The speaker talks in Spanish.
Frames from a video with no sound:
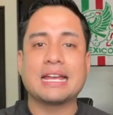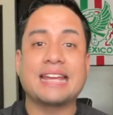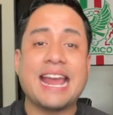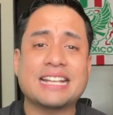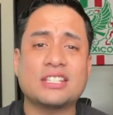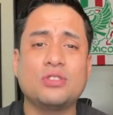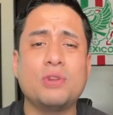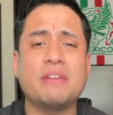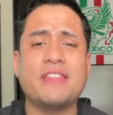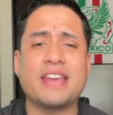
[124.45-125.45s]
Cracks,
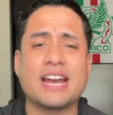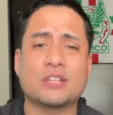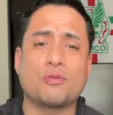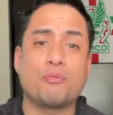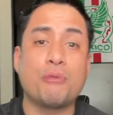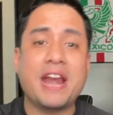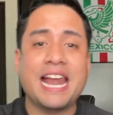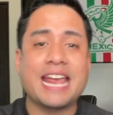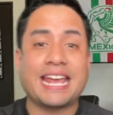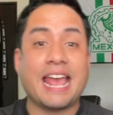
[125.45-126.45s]
no olviden dejar su
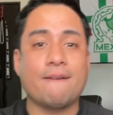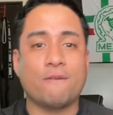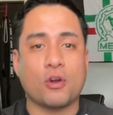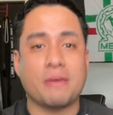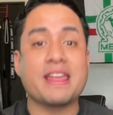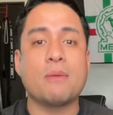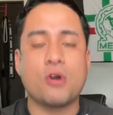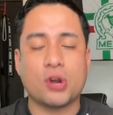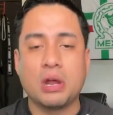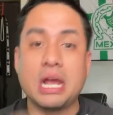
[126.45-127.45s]
buen like en forma de
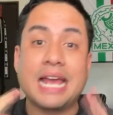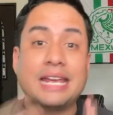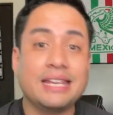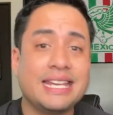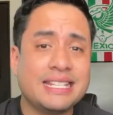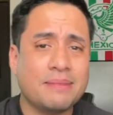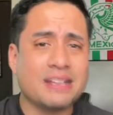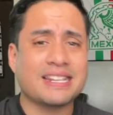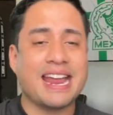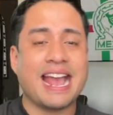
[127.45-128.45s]
amor y sin
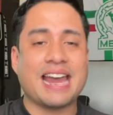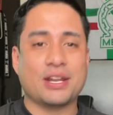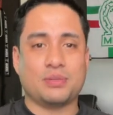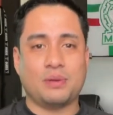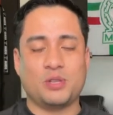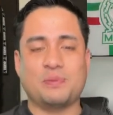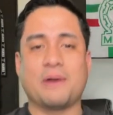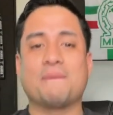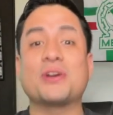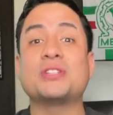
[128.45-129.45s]
más que nos vemos
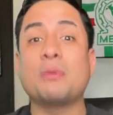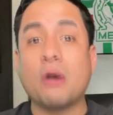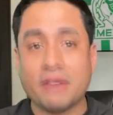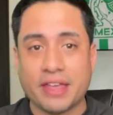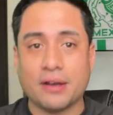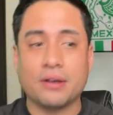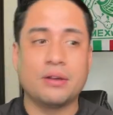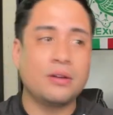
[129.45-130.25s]
por un próximo video.